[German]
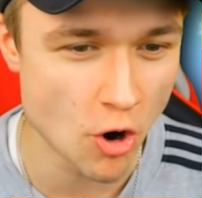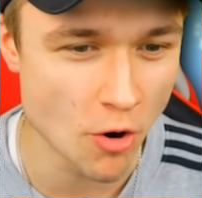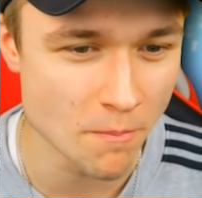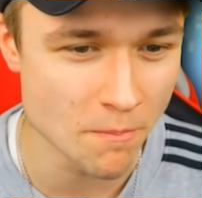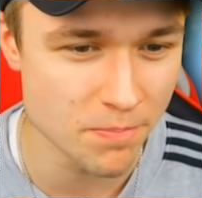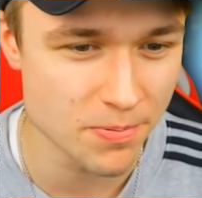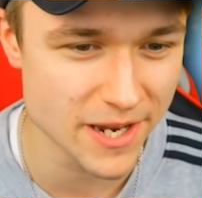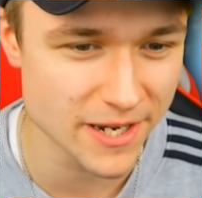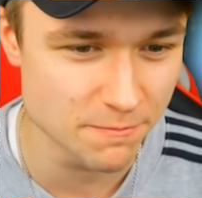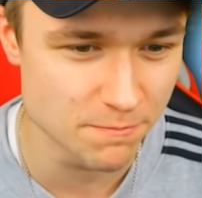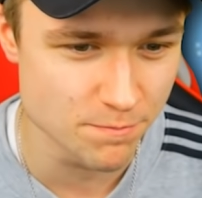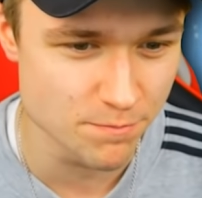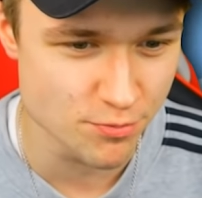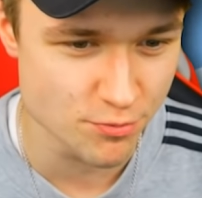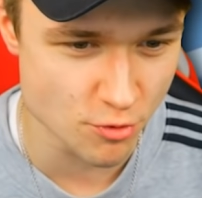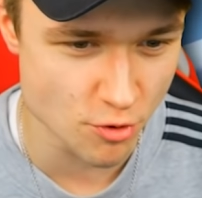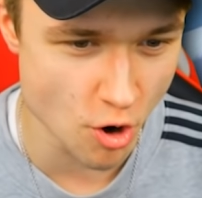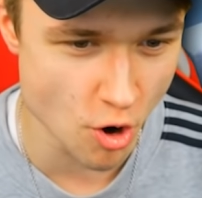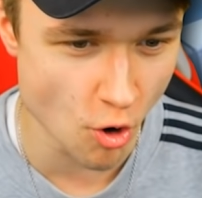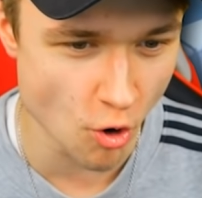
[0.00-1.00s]
komplett
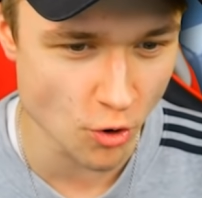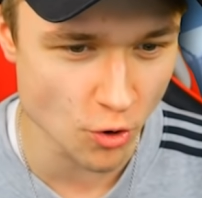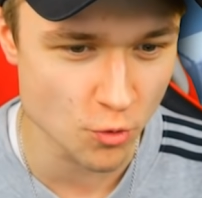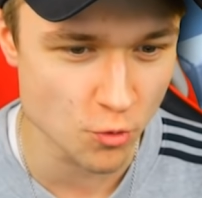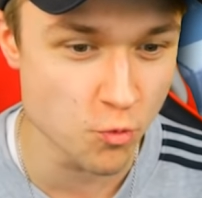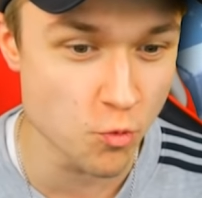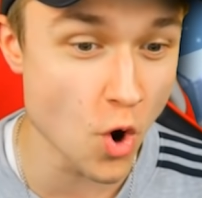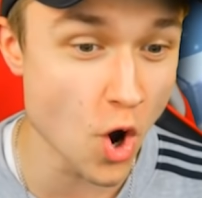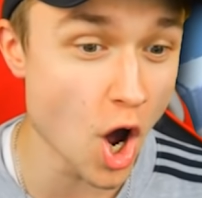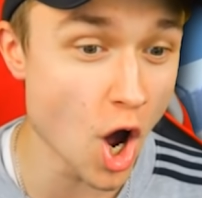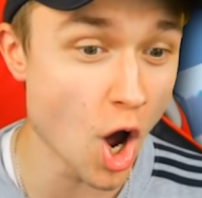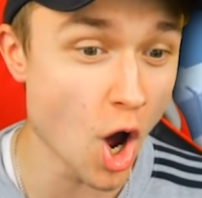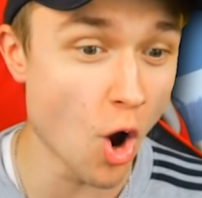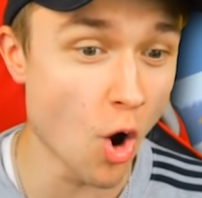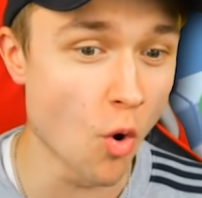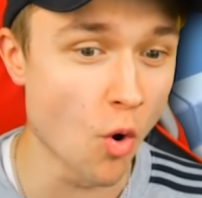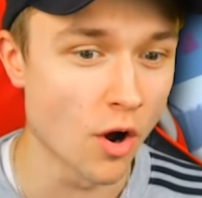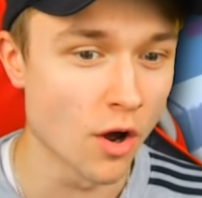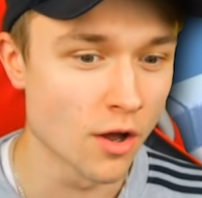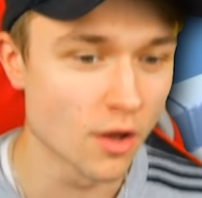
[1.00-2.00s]
broke.
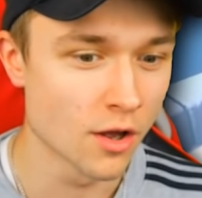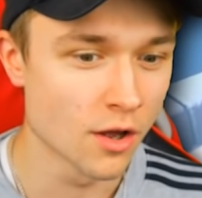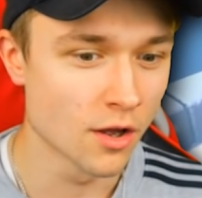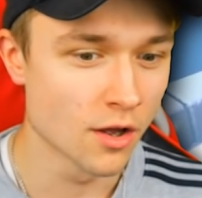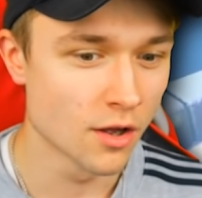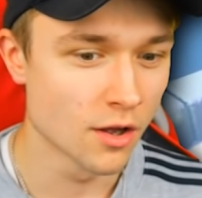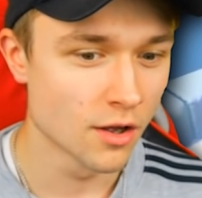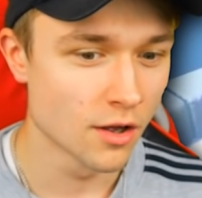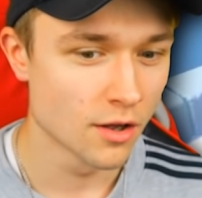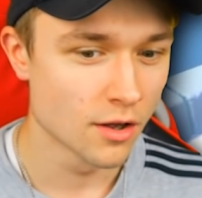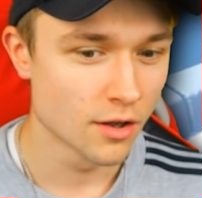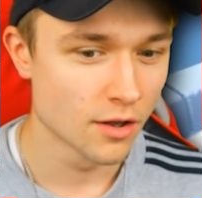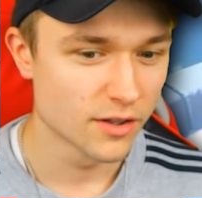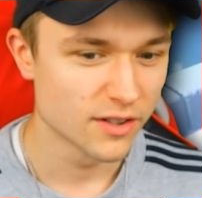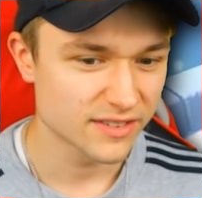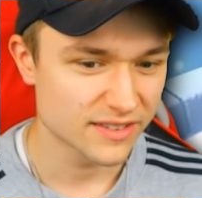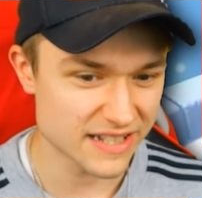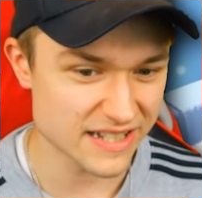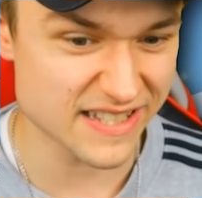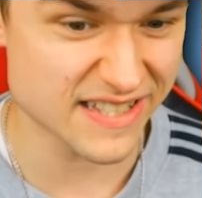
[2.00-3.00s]
Wow!
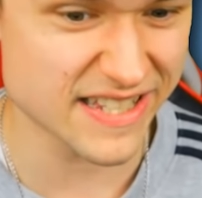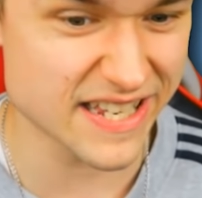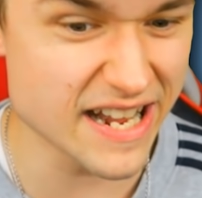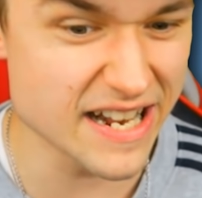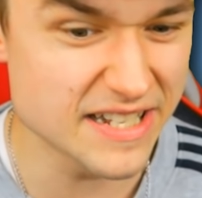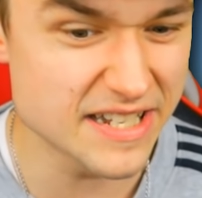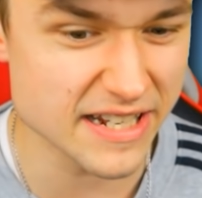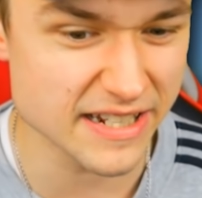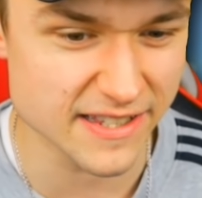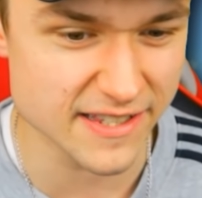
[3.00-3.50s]
Das zählt